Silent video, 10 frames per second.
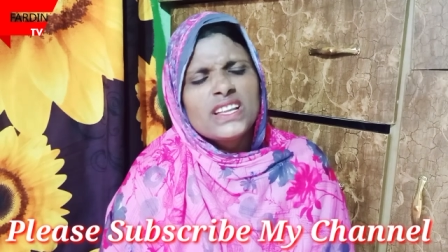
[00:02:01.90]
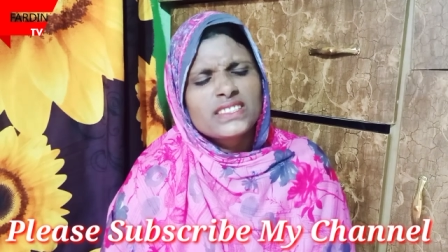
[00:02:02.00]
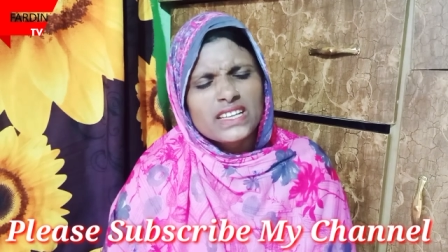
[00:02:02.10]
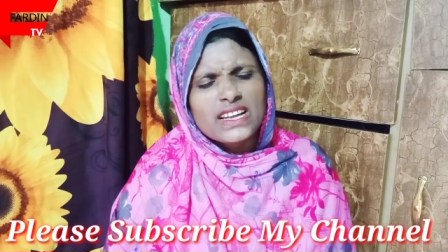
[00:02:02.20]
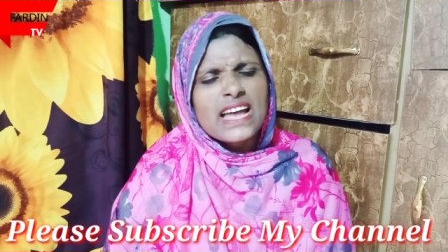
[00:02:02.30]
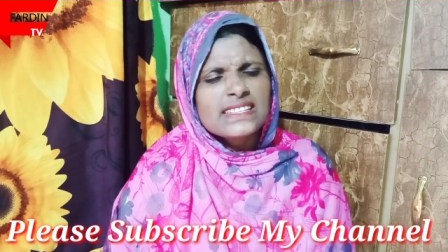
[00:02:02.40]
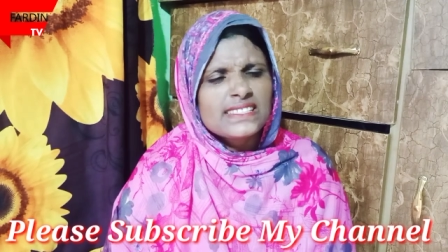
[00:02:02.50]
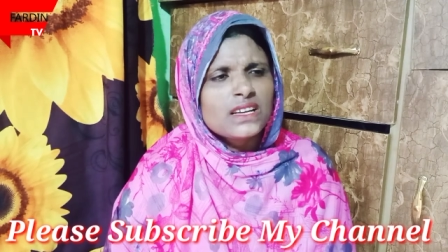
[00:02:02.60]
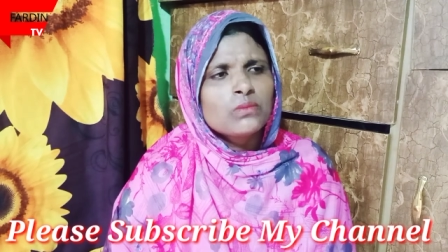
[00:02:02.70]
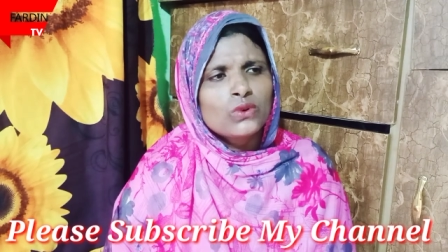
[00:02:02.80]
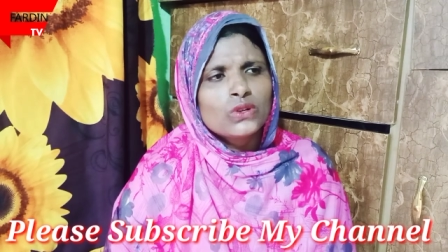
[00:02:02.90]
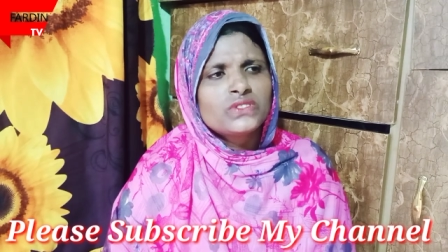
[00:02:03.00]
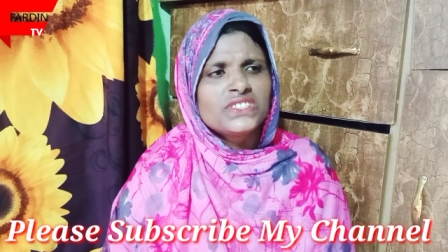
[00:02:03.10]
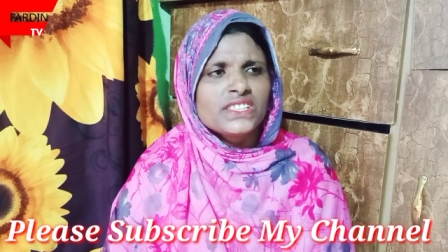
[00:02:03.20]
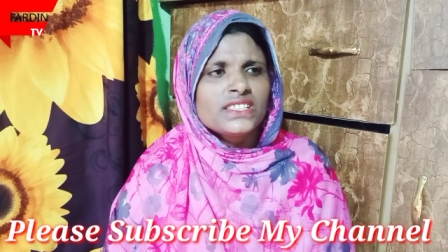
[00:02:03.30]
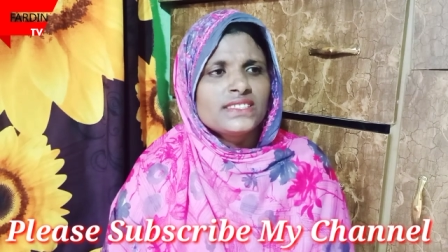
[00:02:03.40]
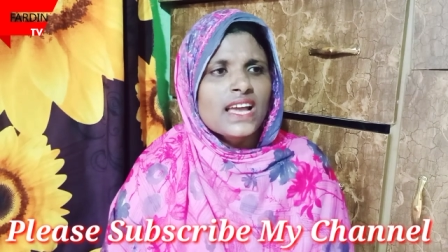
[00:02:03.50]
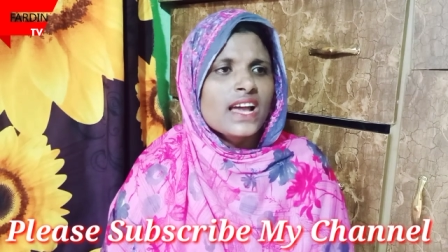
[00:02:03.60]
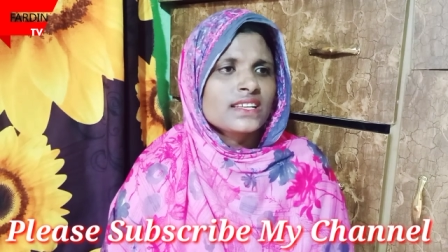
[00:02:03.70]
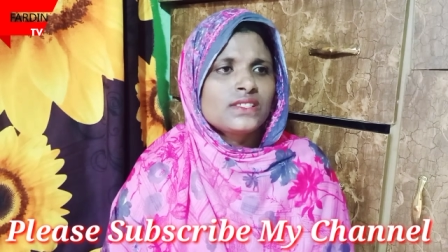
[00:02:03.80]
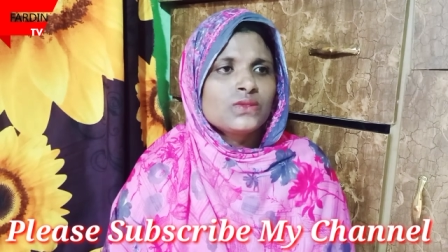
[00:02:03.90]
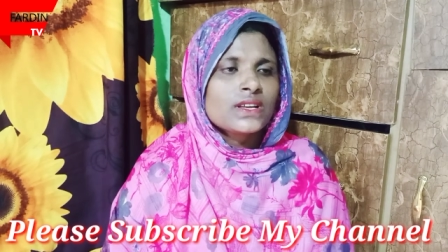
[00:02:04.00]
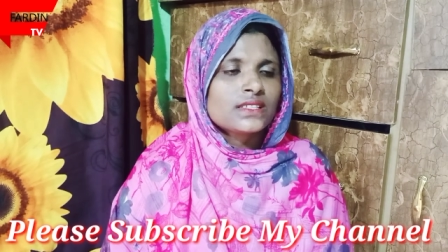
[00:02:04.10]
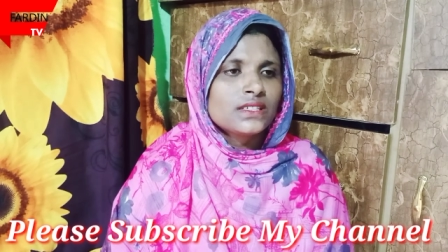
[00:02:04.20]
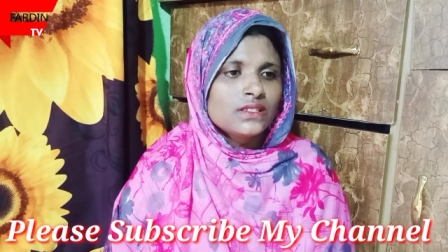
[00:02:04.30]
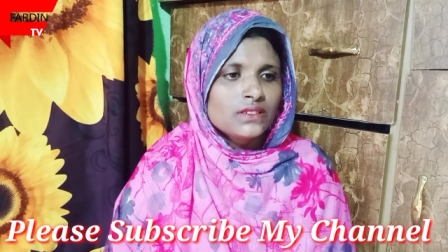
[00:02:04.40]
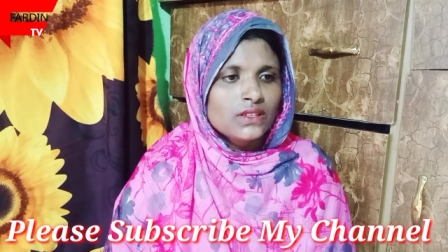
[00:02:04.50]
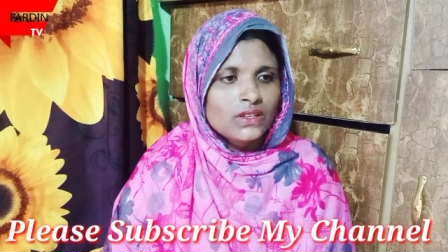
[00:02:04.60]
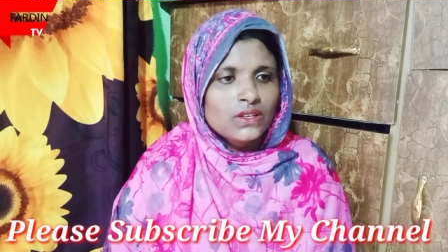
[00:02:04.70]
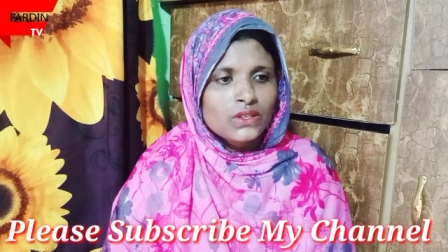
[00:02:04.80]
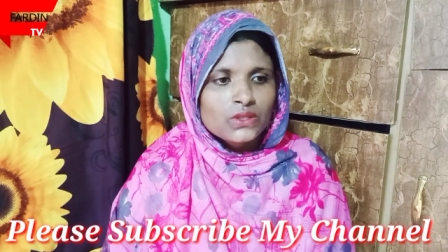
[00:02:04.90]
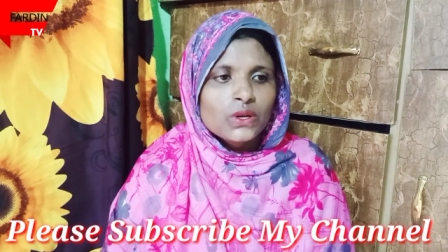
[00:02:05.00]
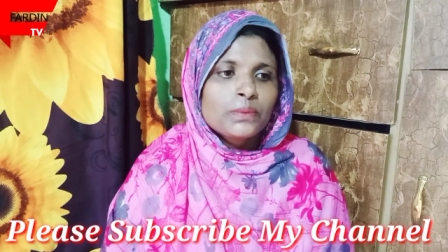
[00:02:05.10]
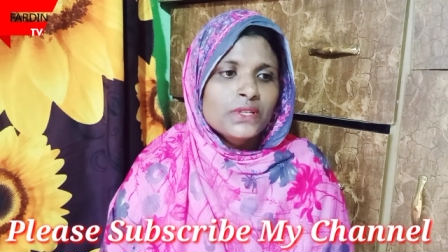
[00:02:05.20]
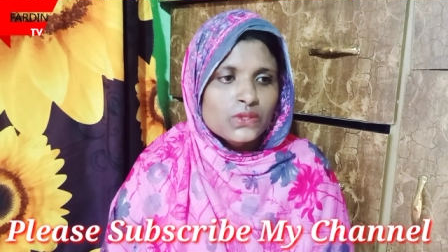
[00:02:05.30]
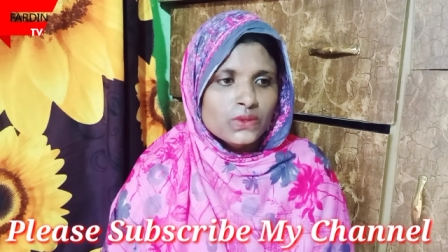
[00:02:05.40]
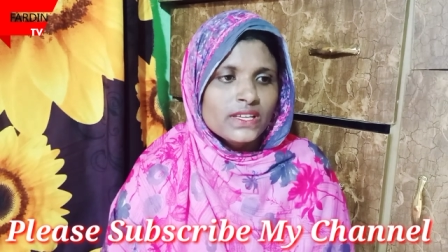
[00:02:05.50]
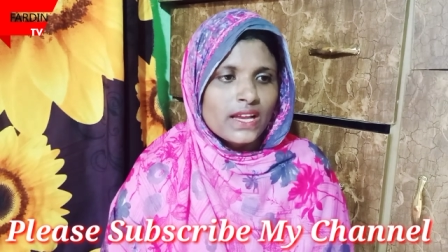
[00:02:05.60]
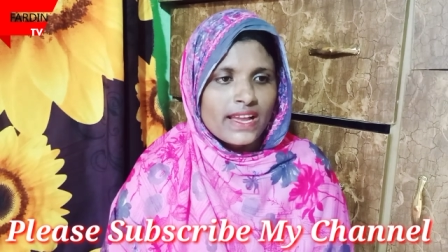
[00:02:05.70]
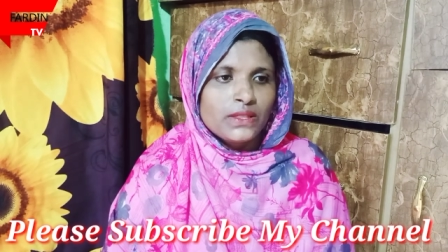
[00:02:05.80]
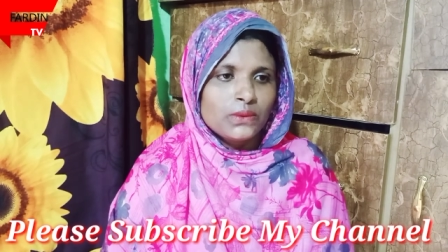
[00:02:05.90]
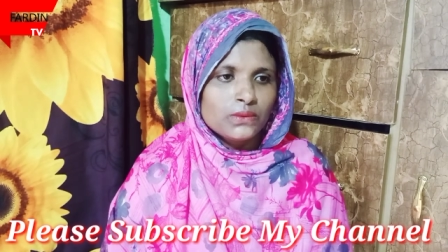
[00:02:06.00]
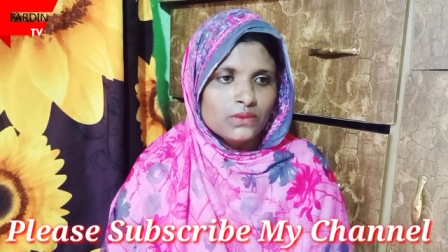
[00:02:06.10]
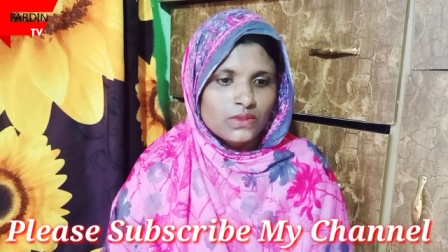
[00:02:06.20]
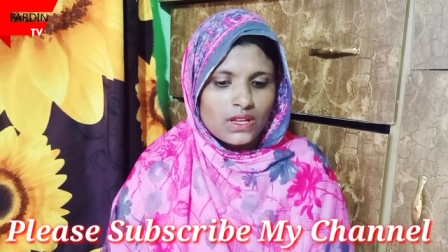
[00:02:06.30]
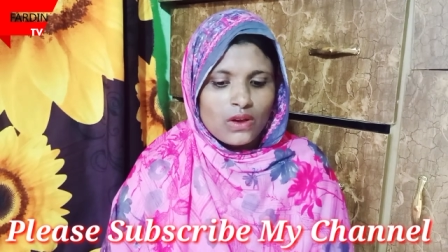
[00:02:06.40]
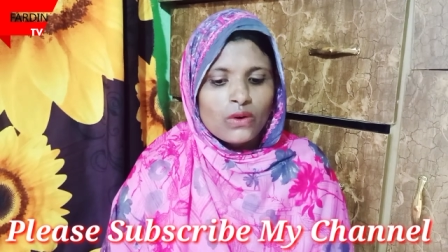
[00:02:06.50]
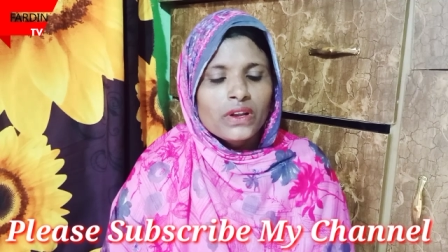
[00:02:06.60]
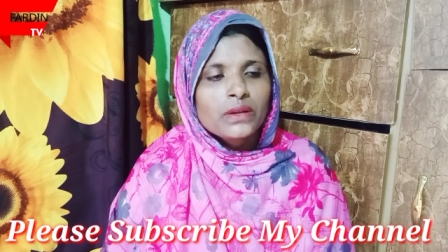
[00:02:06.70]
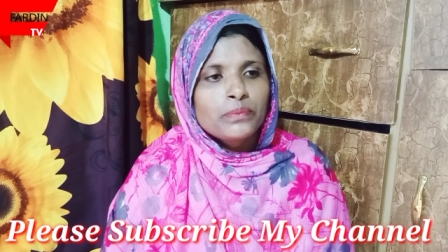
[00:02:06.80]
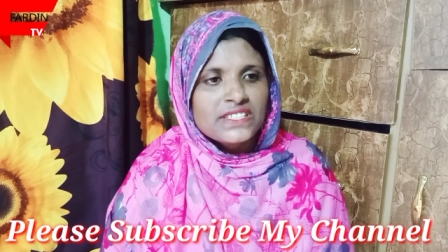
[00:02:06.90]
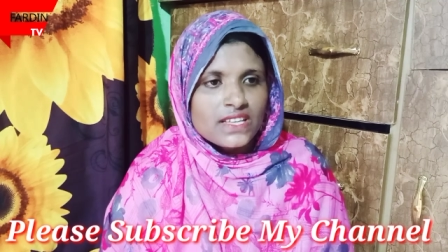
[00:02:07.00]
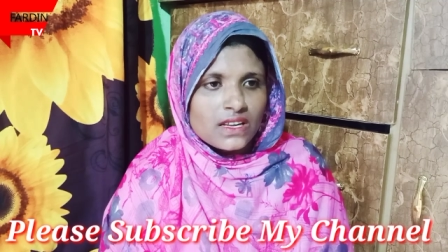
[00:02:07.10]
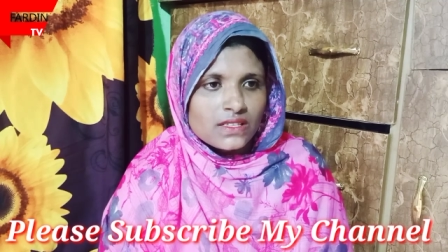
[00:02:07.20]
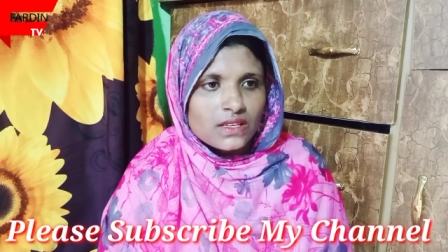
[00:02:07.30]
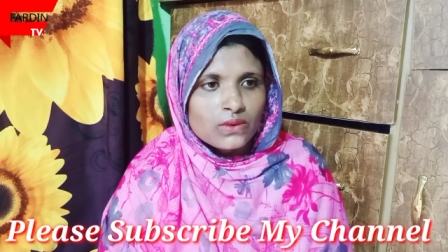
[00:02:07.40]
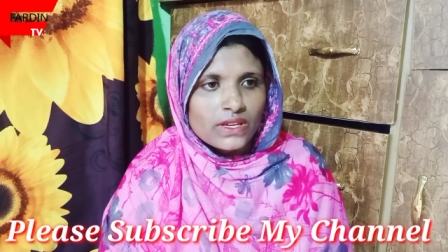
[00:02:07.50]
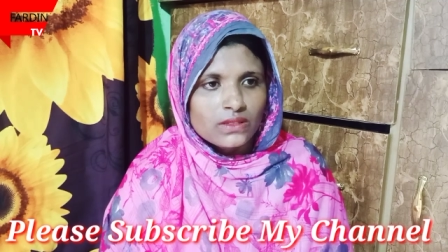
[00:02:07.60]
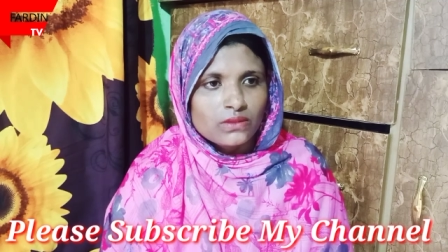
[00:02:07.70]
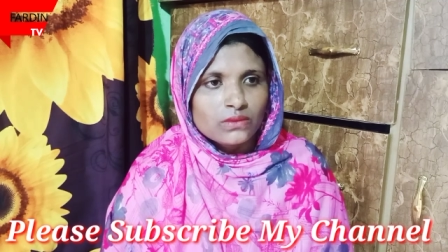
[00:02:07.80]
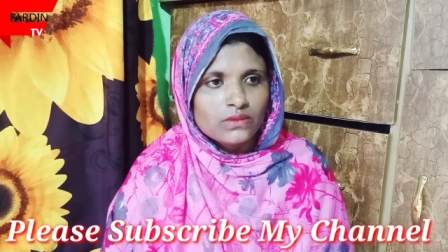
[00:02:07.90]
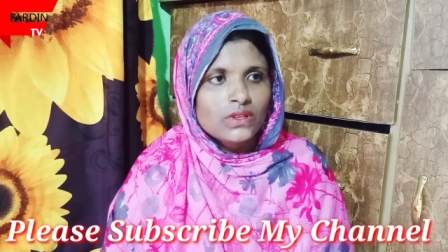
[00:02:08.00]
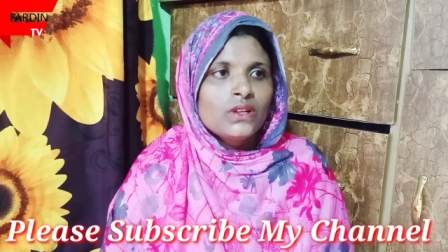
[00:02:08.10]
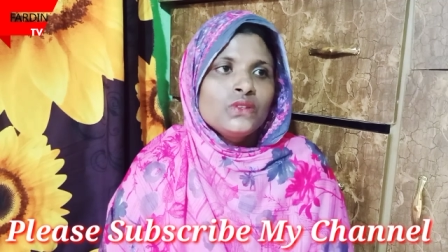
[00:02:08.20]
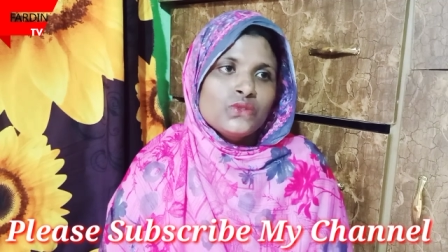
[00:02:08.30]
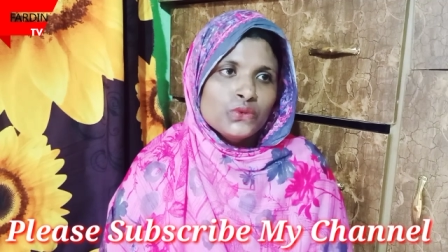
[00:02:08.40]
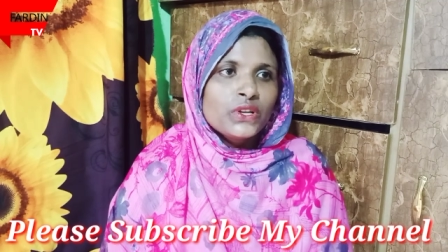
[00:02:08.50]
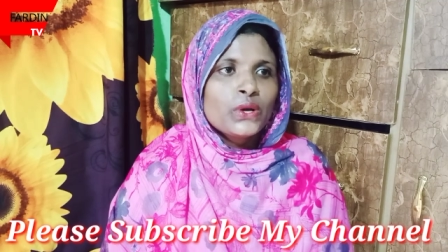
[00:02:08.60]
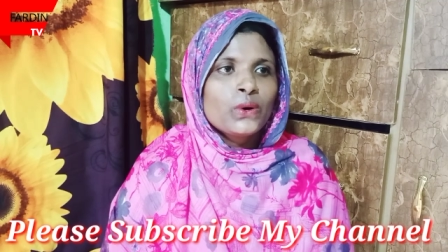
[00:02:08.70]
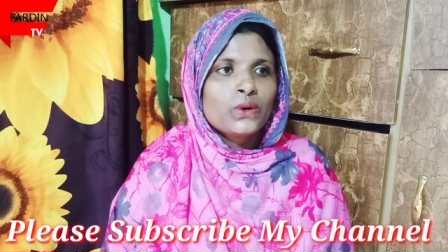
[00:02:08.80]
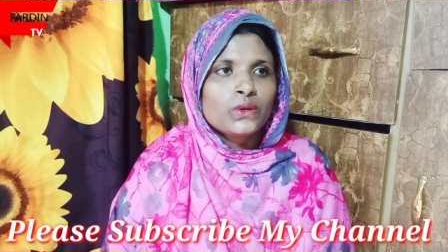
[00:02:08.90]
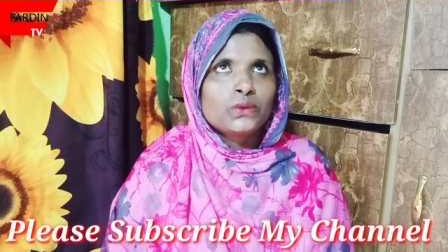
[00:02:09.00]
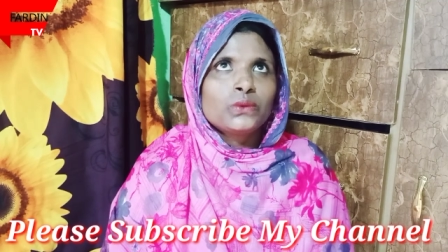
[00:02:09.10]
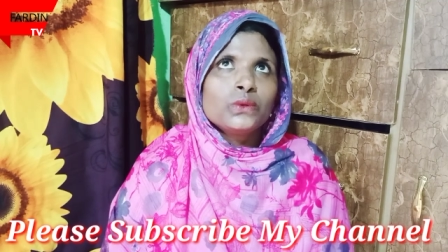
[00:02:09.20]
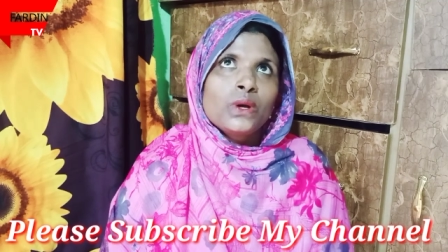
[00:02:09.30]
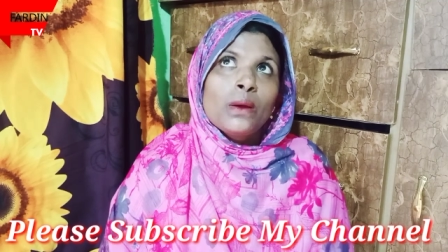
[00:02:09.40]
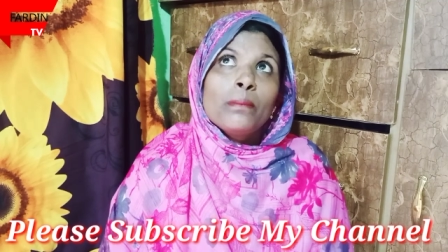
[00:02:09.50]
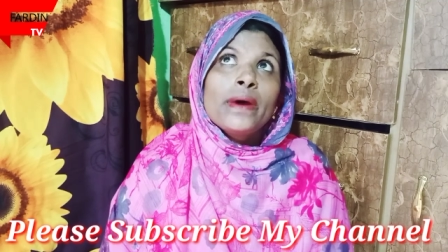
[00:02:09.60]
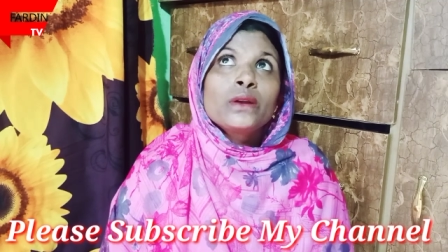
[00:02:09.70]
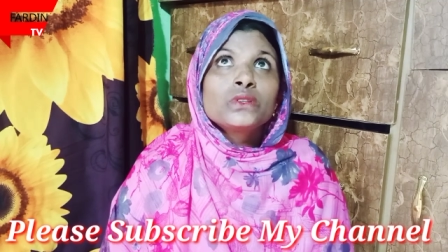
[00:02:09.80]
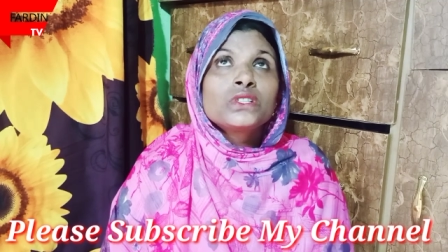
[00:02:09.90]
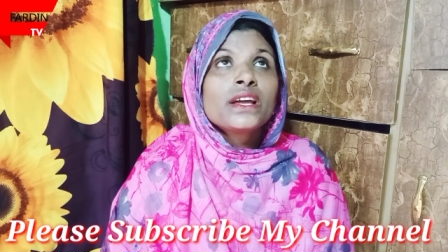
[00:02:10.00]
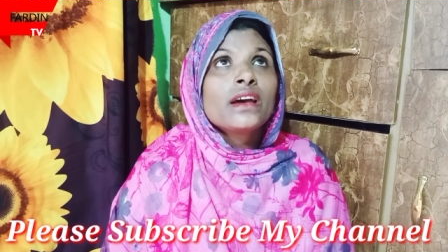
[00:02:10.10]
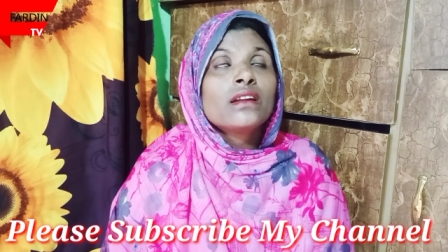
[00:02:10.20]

যা গাঞ্জা মদ জেনে যাহা কিছু আছে কিছুই খাইতো অনেক আচ্ছা। বিচার আচার হইতো চুরিও করতো মানুষের